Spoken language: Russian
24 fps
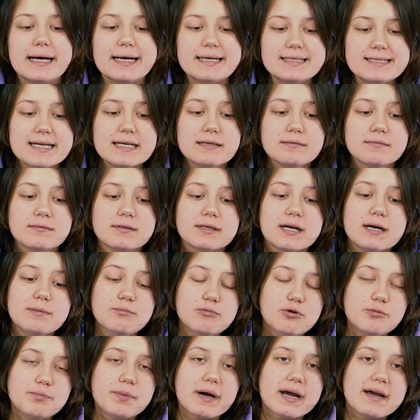Хотя
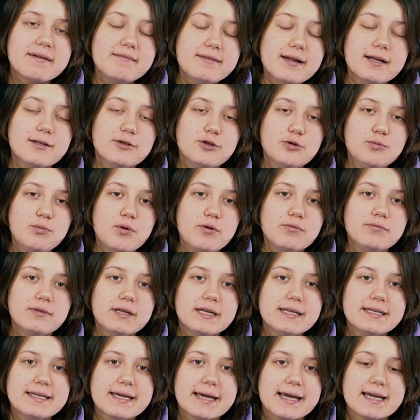кому проявлял любовный
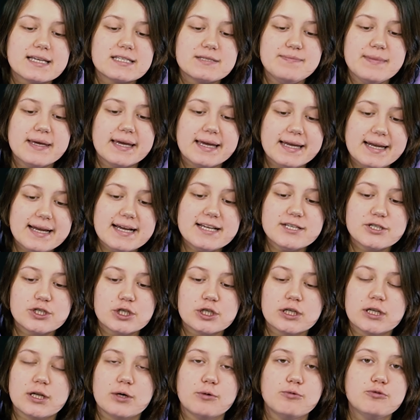интерес
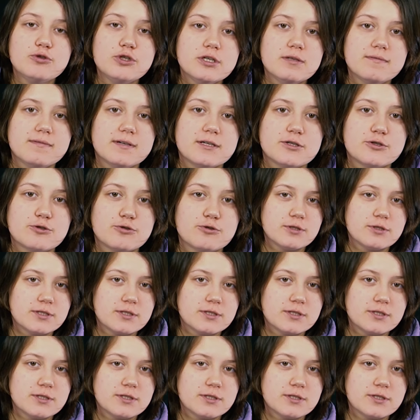Микеланджело, учитывая,